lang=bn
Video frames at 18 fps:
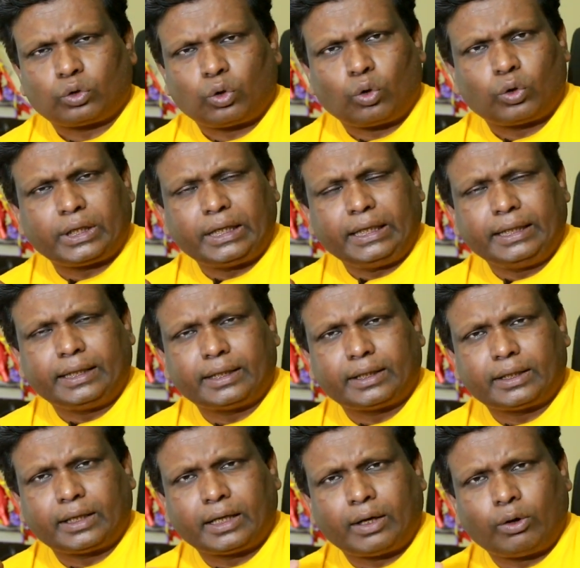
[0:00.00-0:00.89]
ধোনির
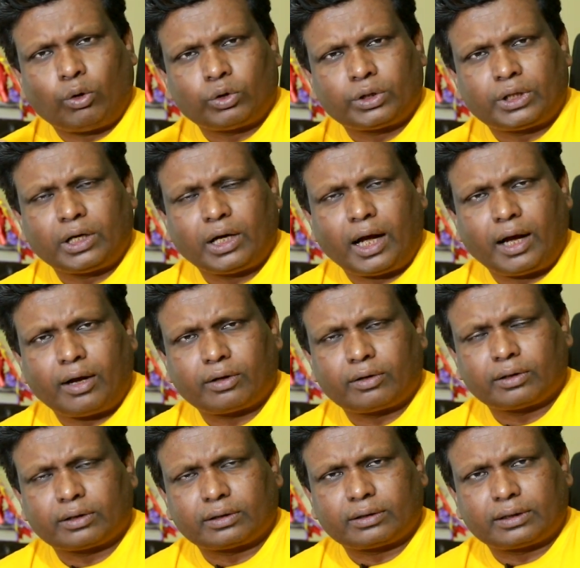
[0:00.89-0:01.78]

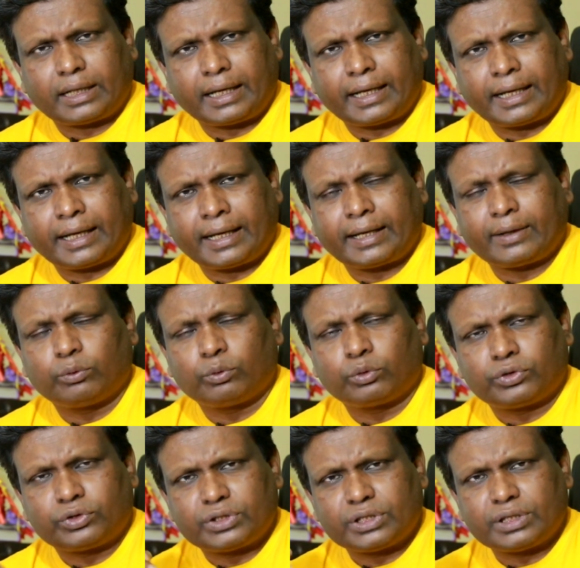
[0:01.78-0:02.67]
অধিনায়কত্বে
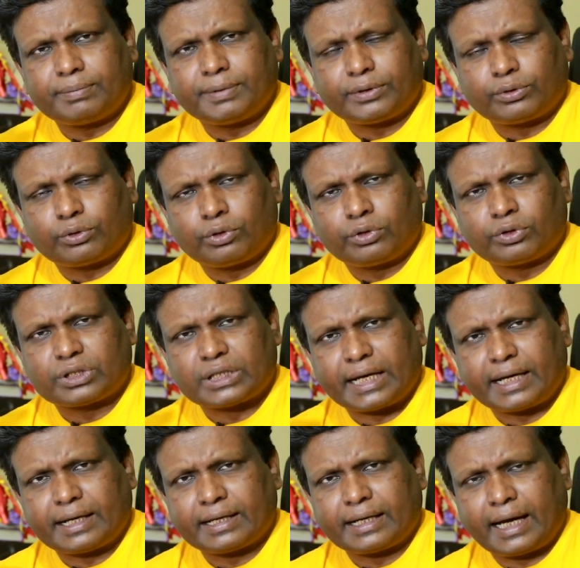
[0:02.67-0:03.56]
উজ্জীবিত
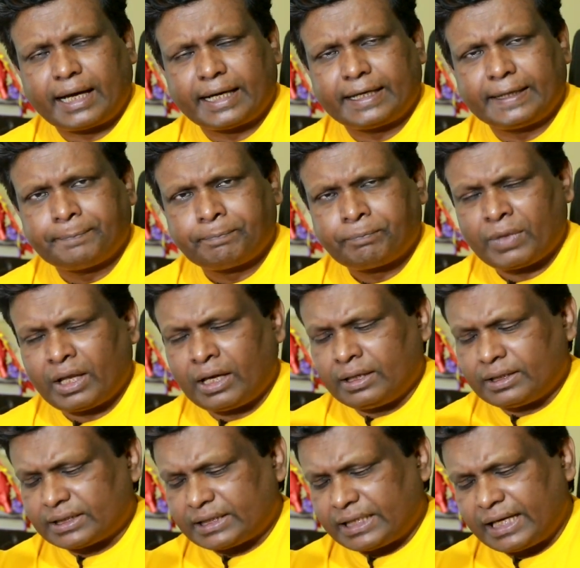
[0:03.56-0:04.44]
চেন্নাই
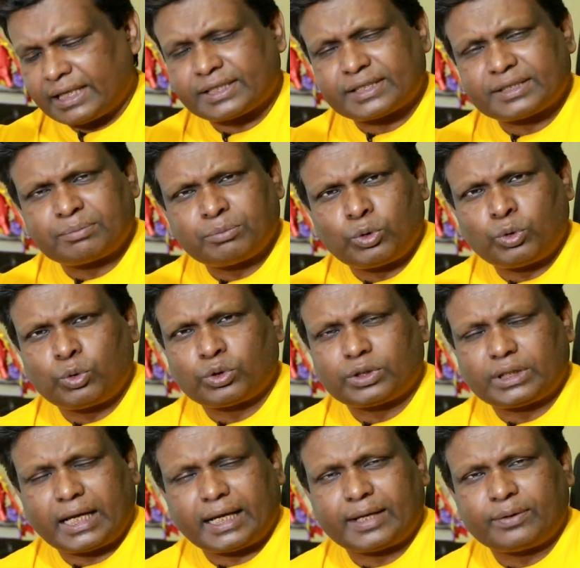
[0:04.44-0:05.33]
শেষ
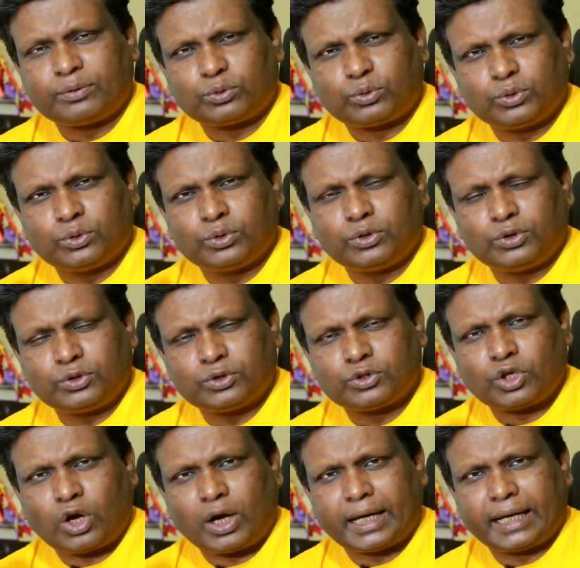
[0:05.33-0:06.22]
মুহূর্তে কিন্তু
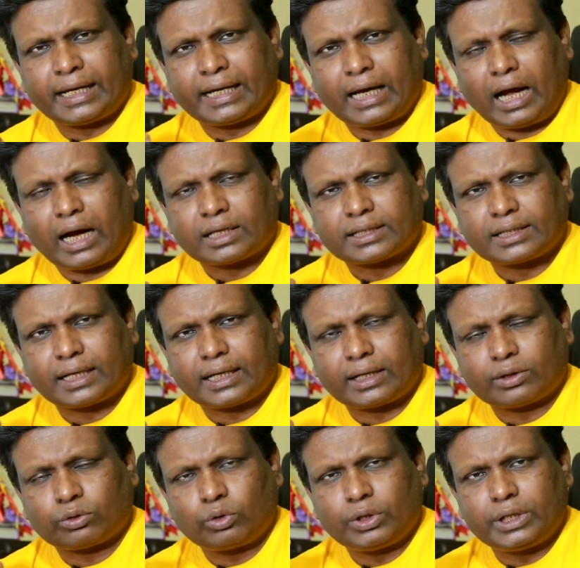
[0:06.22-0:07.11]
জয়ের
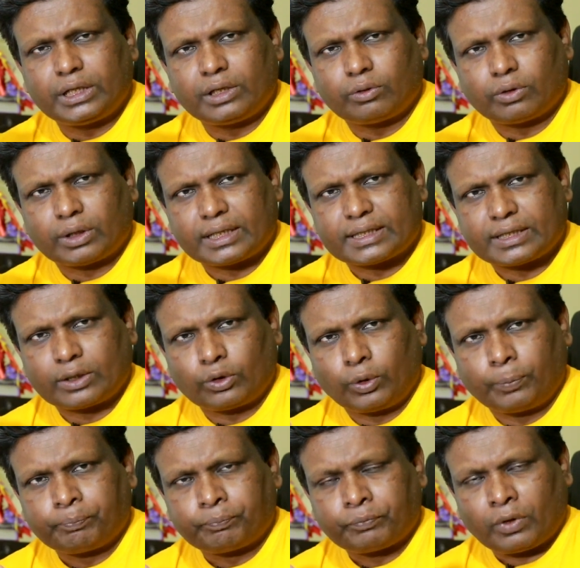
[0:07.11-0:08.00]
আশাটা তৈরি করেছিল
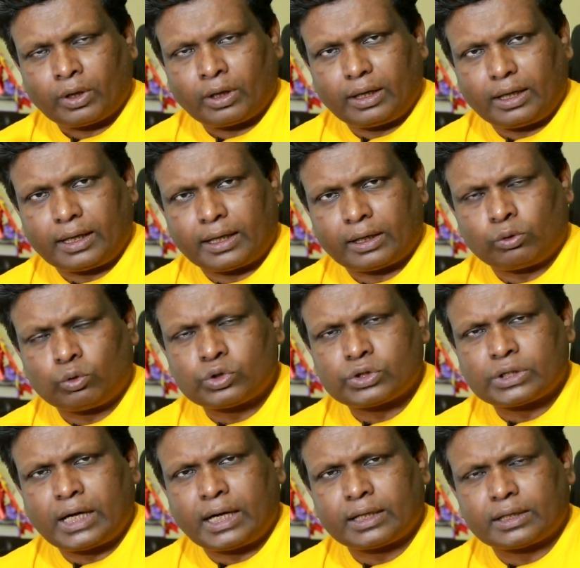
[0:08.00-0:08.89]

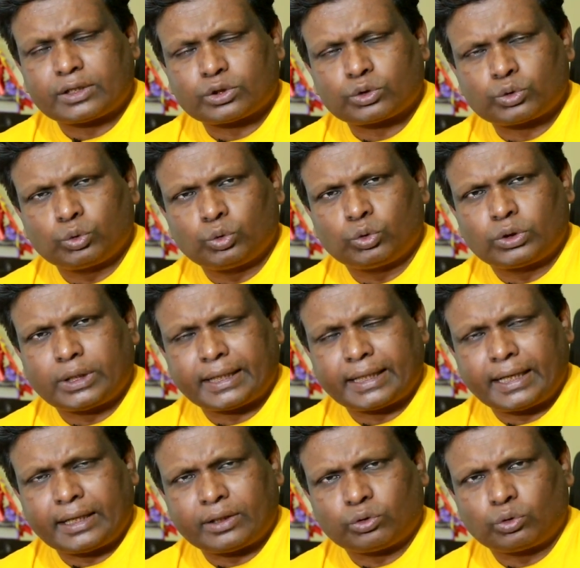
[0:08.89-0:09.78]
গুজরাট শুরু
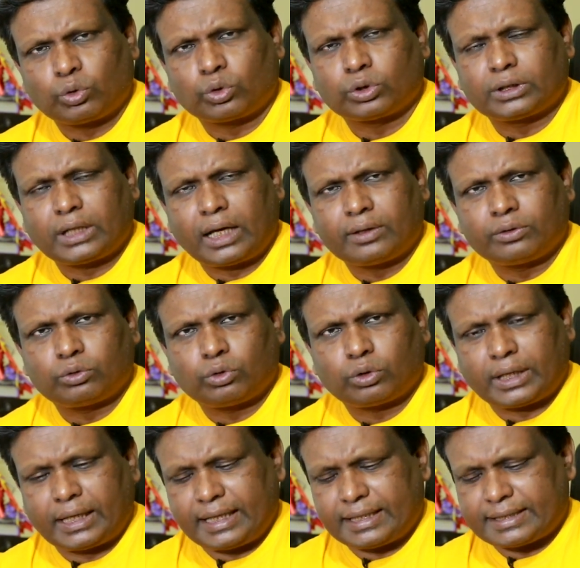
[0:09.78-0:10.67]
থেকে দুর্দান্ত
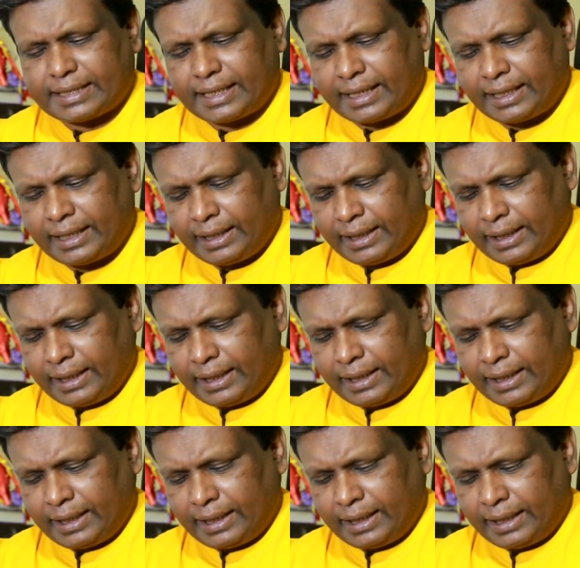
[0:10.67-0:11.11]
খেলেছে